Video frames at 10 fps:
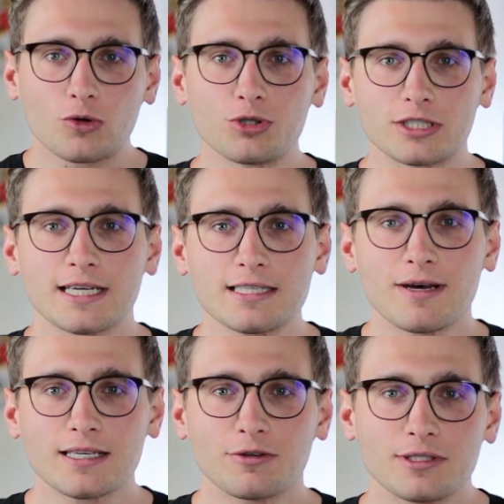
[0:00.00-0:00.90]
Gut, das
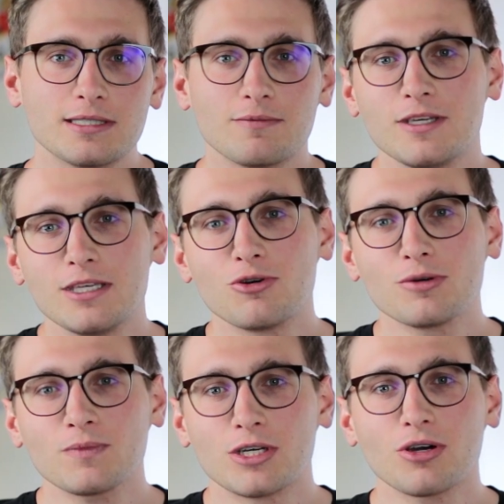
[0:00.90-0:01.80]
war's von diesem
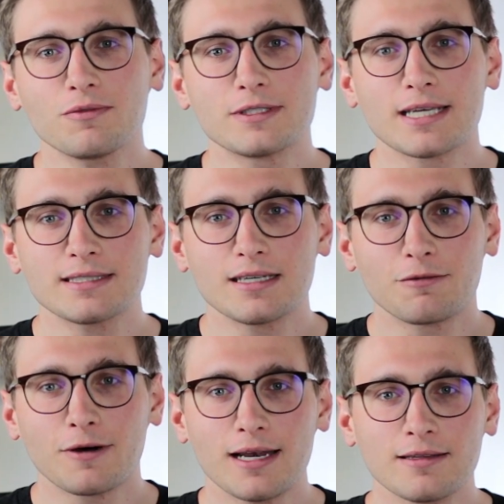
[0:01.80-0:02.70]
Video. Ich hoffe, es hat dir
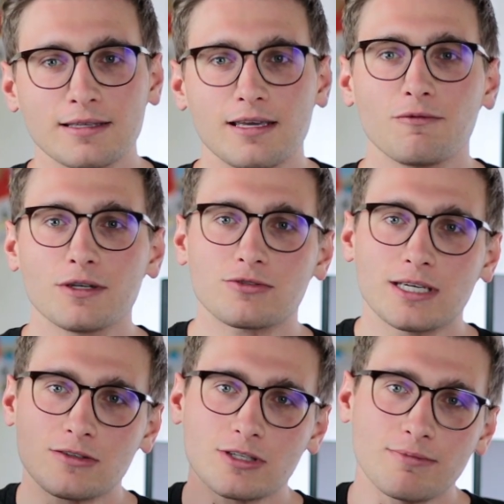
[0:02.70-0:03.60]
gefallen. Hier findest
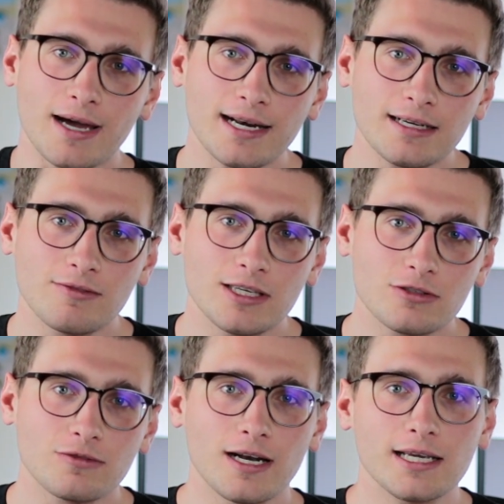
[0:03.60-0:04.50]
du jetzt noch zwei andere
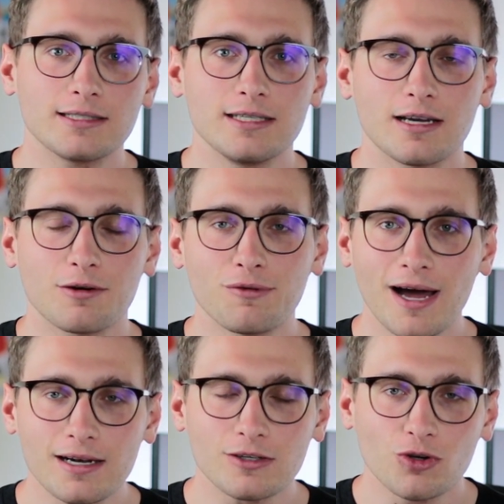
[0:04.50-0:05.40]
Videos verlinkt, die dir
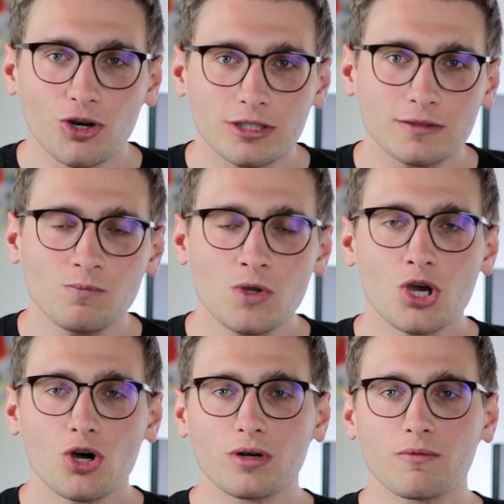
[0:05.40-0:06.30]
gefallen könnten.
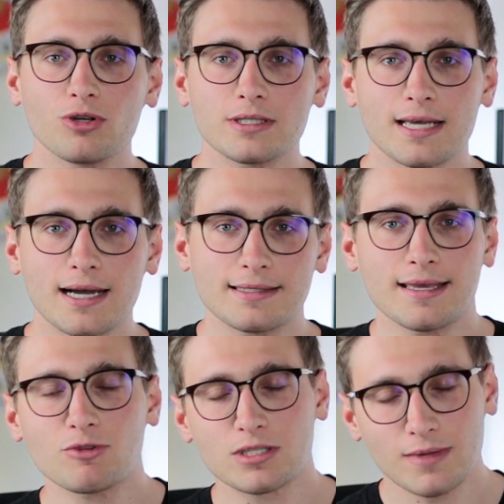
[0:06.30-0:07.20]
Und dann würde ich sagen,
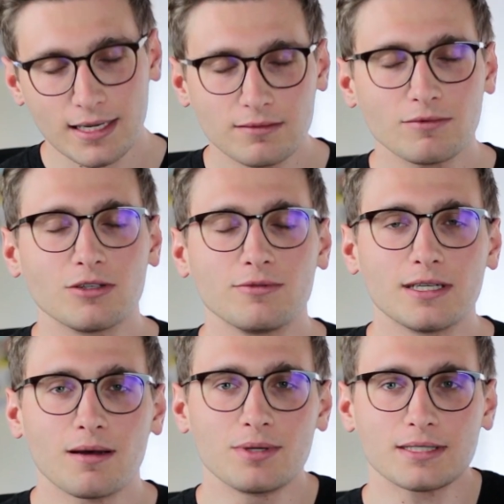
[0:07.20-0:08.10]
sehen wir uns im nächsten Video
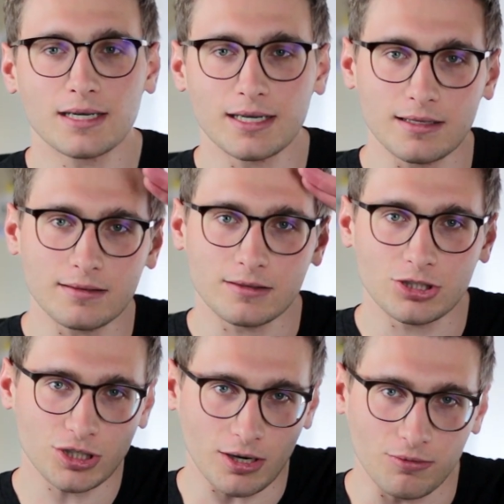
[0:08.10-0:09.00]
wieder. Bis dahin,
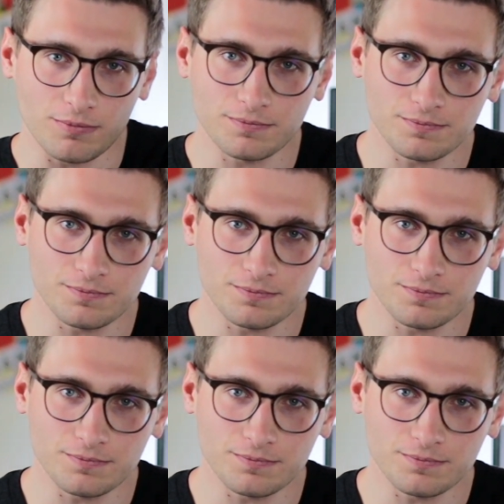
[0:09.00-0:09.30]
ciao.